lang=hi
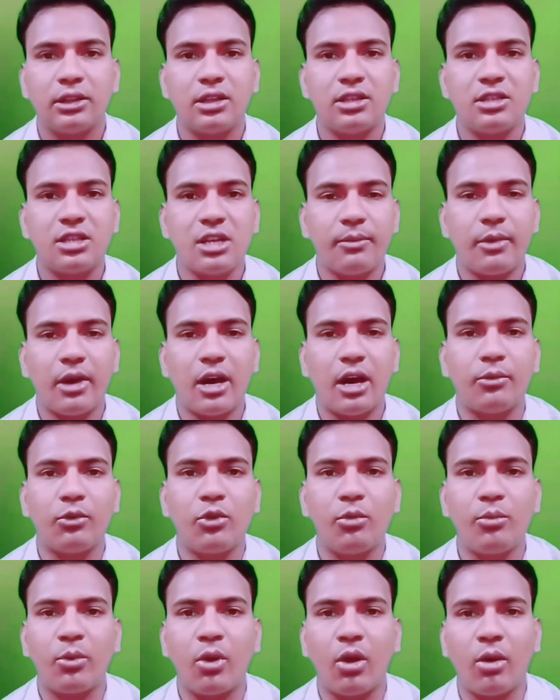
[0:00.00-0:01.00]
कि जब
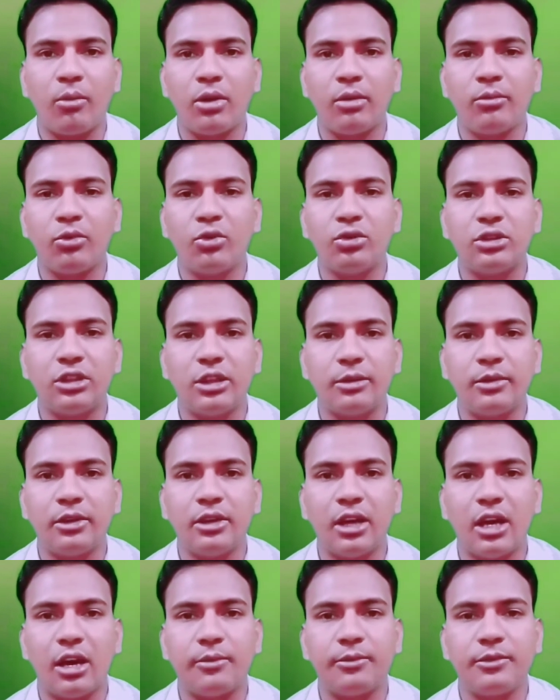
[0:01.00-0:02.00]
आपको प्रॉब्लम हो
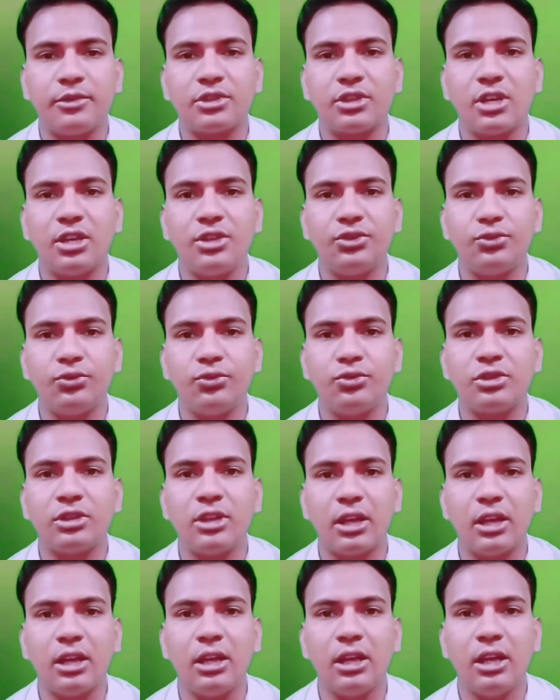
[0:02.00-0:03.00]
तभी आप इसका
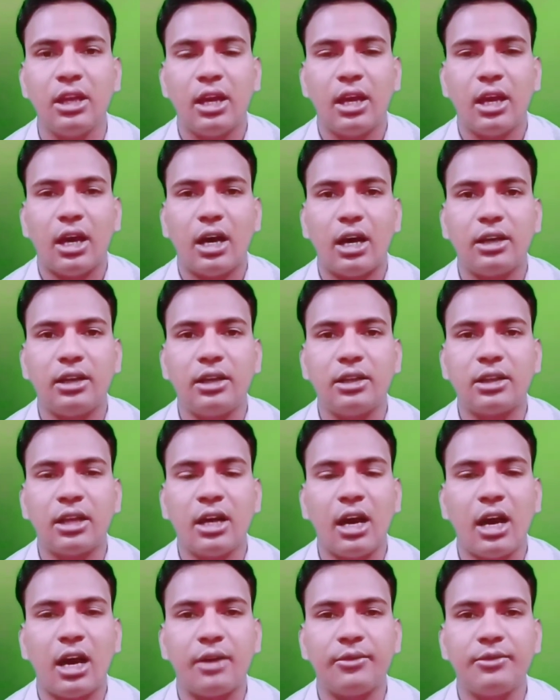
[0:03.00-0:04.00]
यूज़ करें
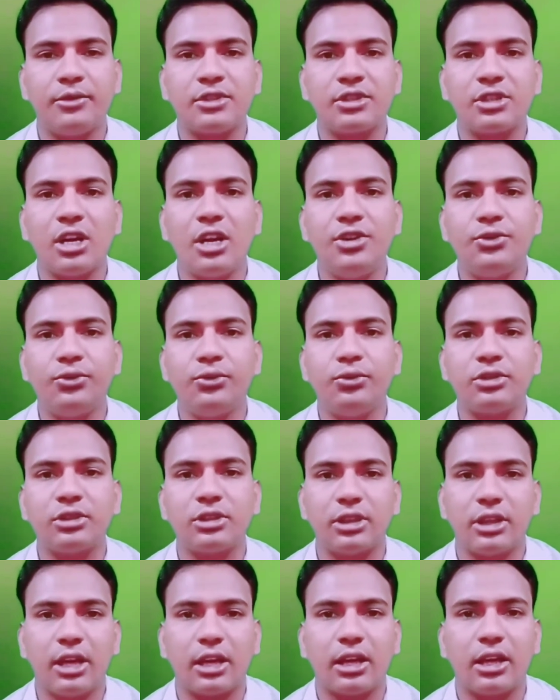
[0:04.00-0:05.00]
अन्यथा आप इसका
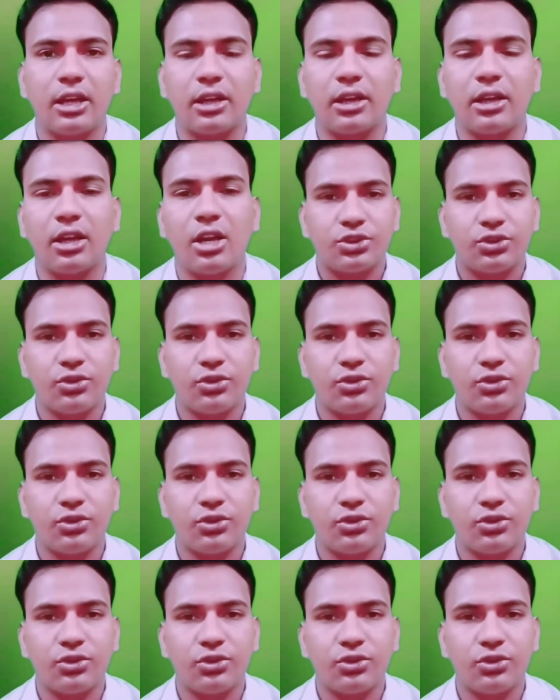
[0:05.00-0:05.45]
यूज़ ना करें